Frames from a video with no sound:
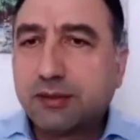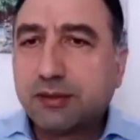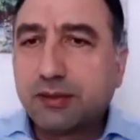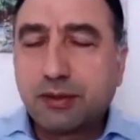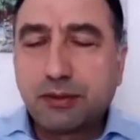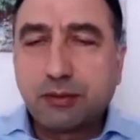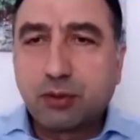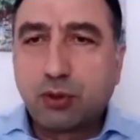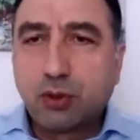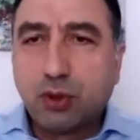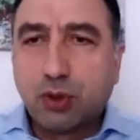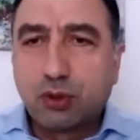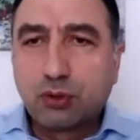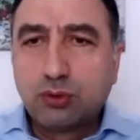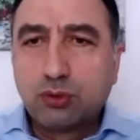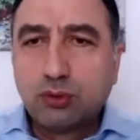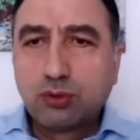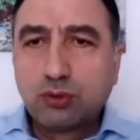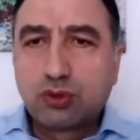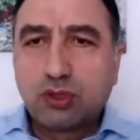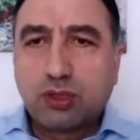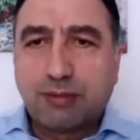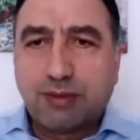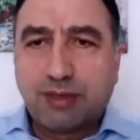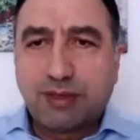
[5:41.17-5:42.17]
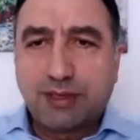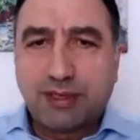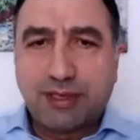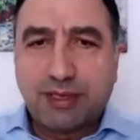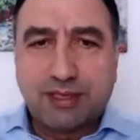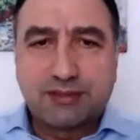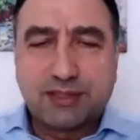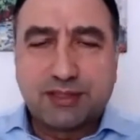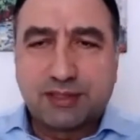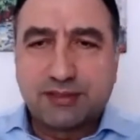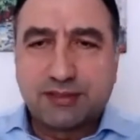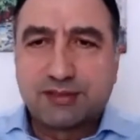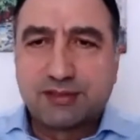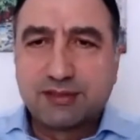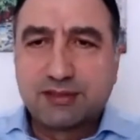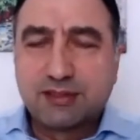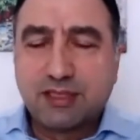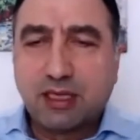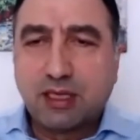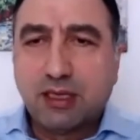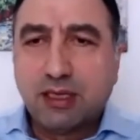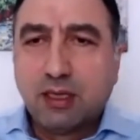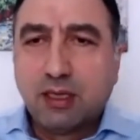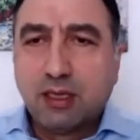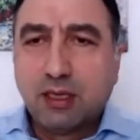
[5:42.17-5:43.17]
gördüğünüz zaman
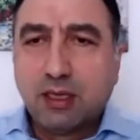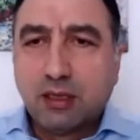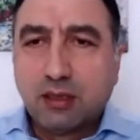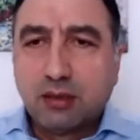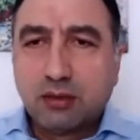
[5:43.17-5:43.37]
esasında